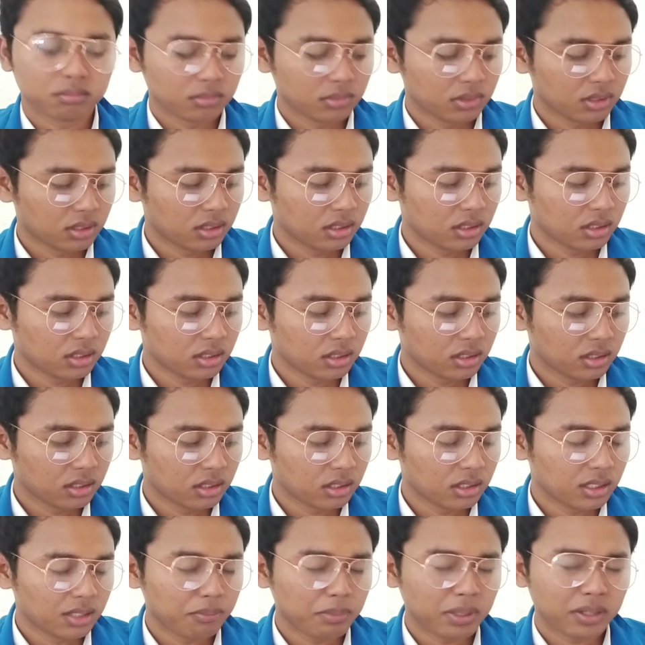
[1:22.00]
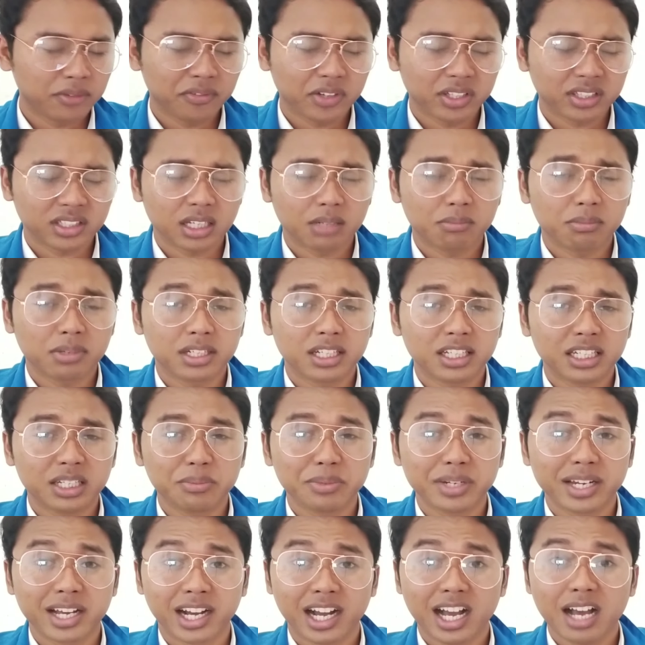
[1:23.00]
Memanfaatkan mading di
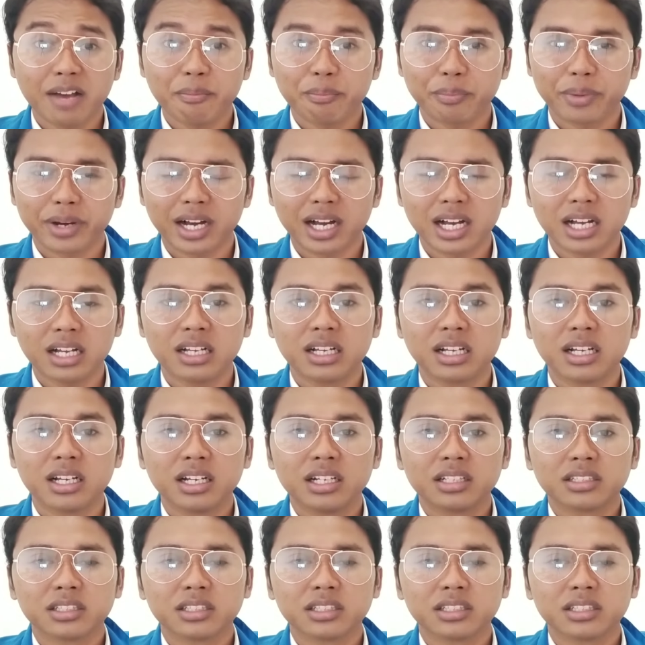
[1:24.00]
bidang apa?